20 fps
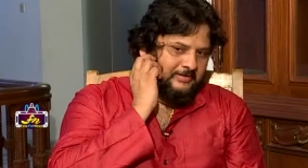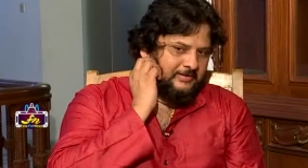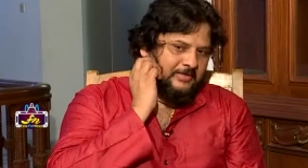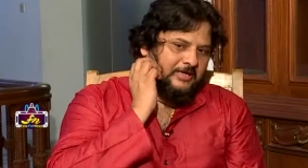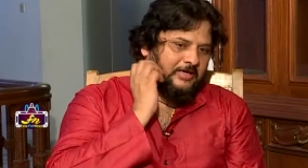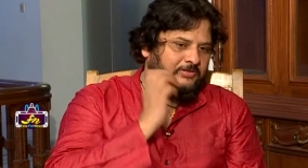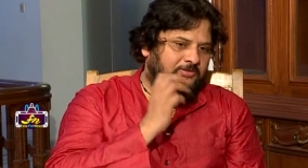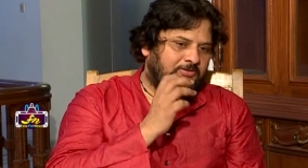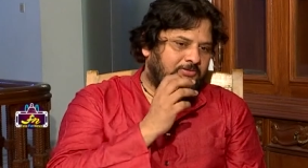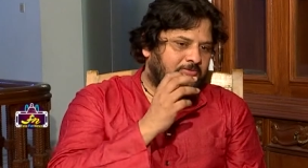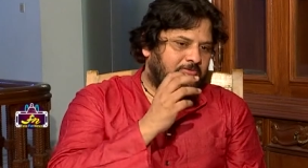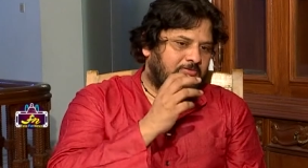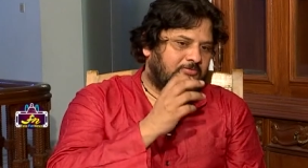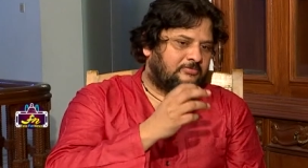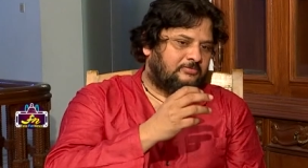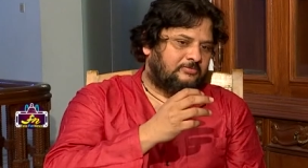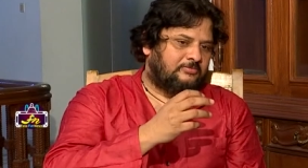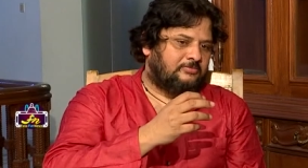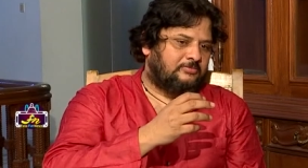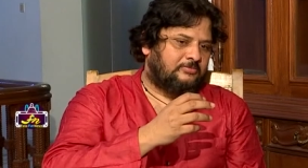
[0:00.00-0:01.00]
నాకు
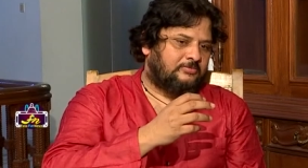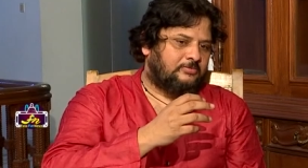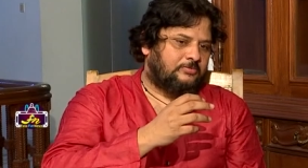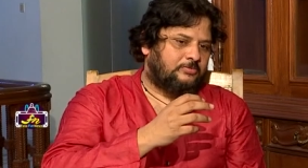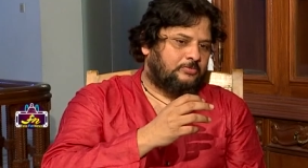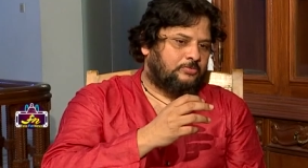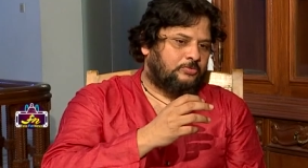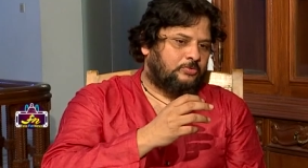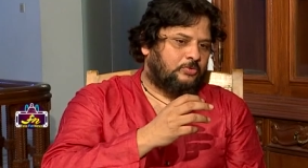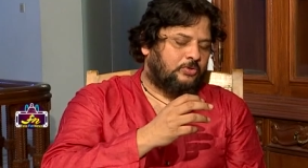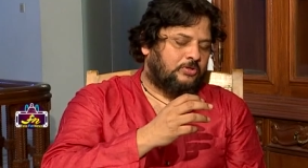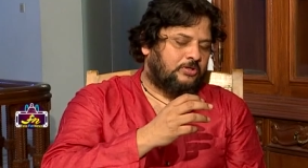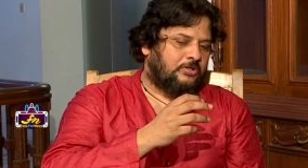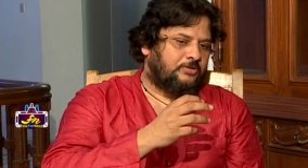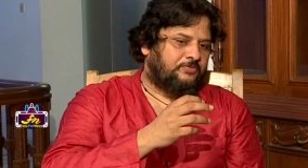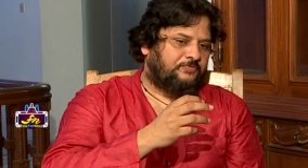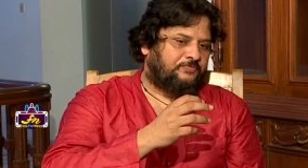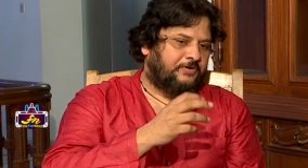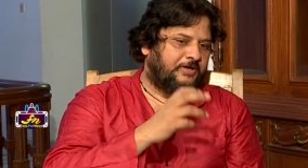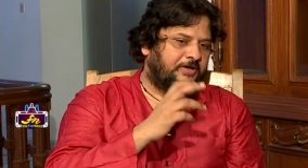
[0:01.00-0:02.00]
ఒక
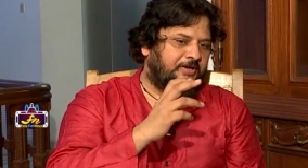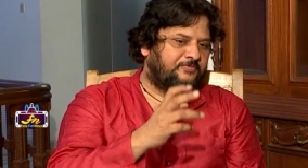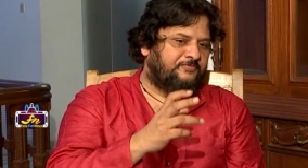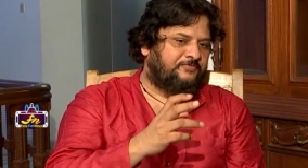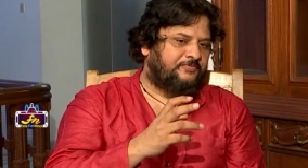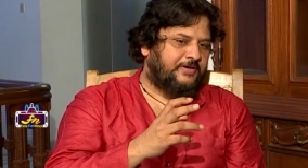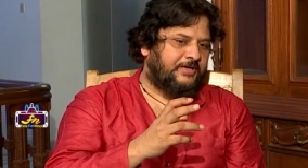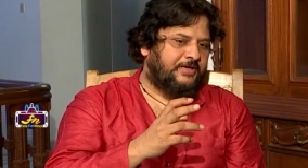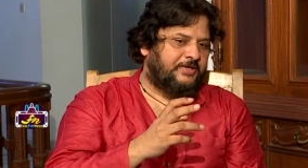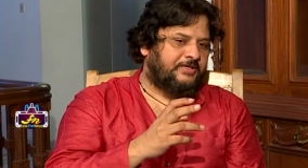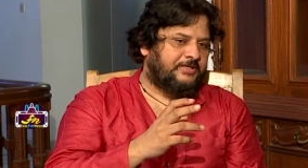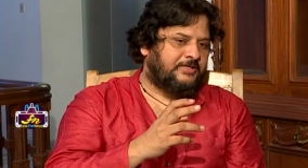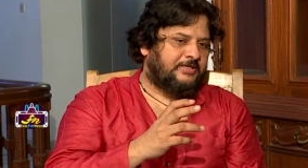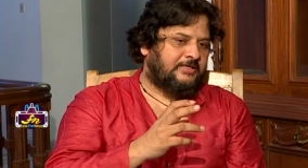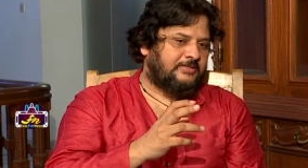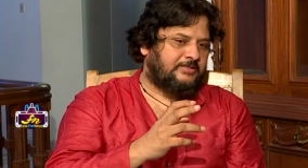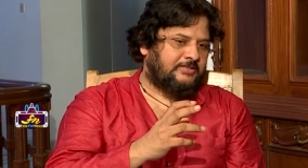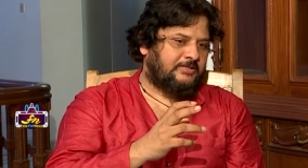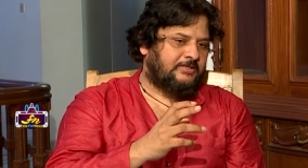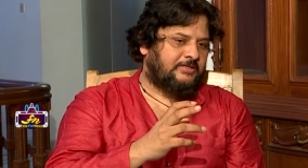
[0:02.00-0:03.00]
ఫ్రీడమ్ ఫైట్
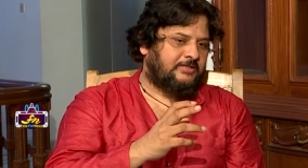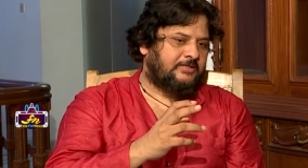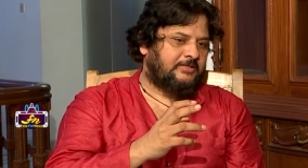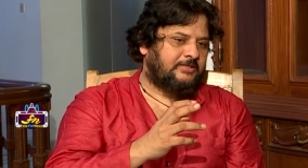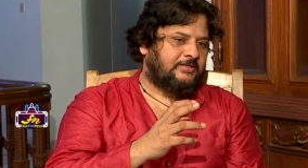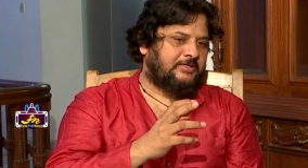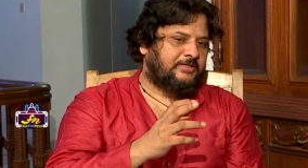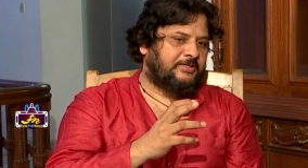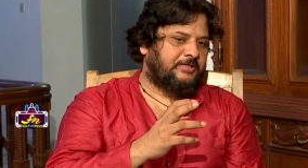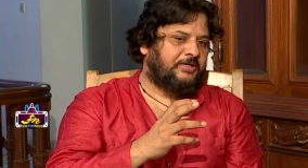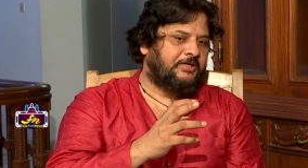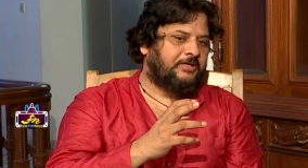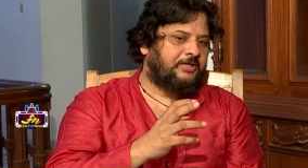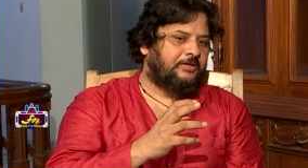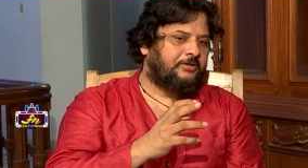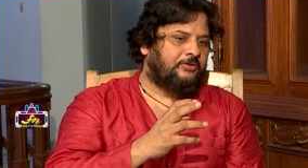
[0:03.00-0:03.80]
కథని